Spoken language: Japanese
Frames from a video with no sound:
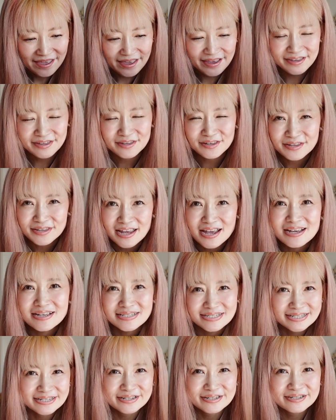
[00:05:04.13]
S
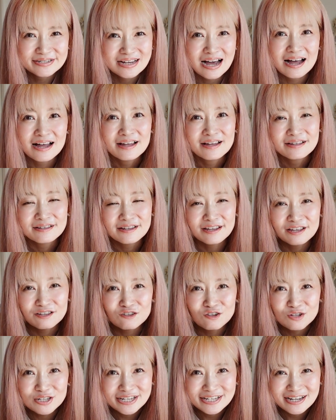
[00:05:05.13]
サイズが店
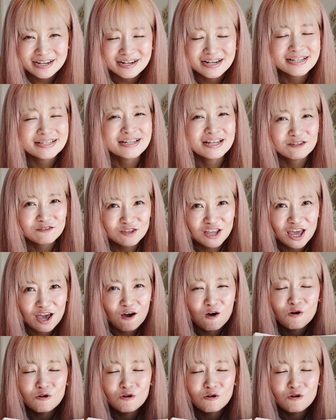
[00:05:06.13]
頭になかったので